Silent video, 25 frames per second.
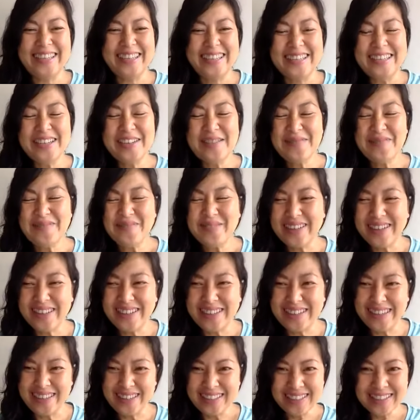thì
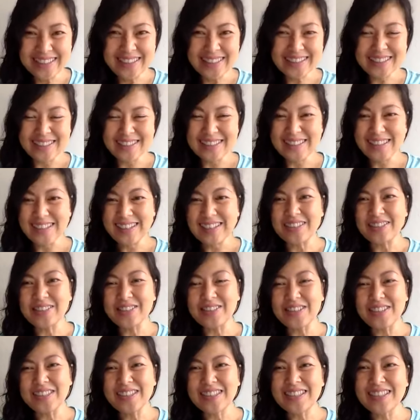thì thì cái
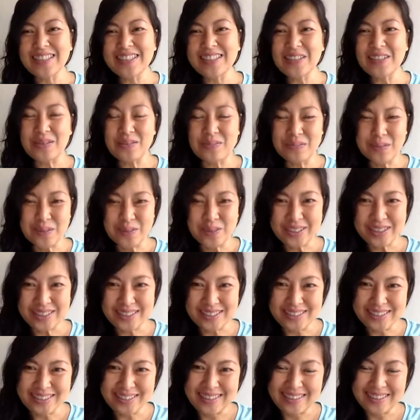câu chuyện đó nó cũng buồn
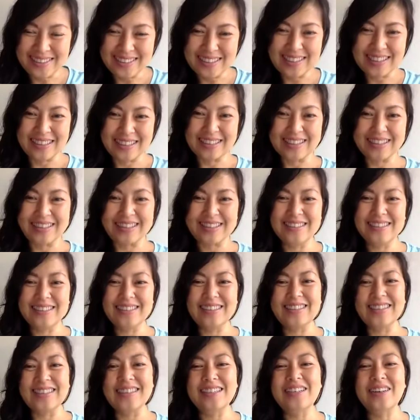cười tức là
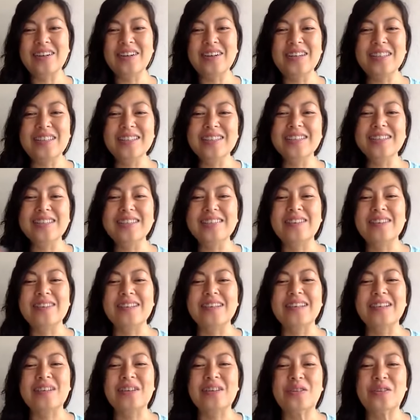tức là nó nói lên cái điều là
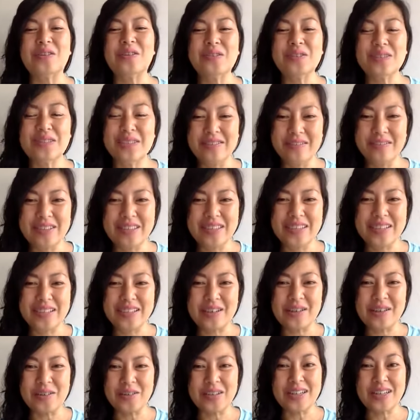cái cô nhân viên
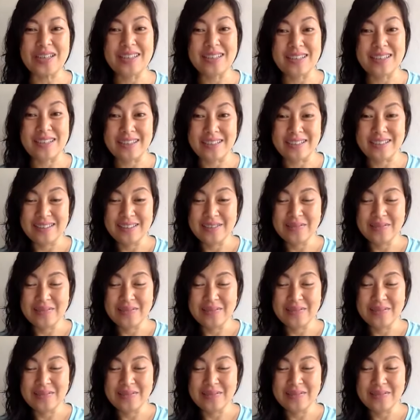này cổ rất là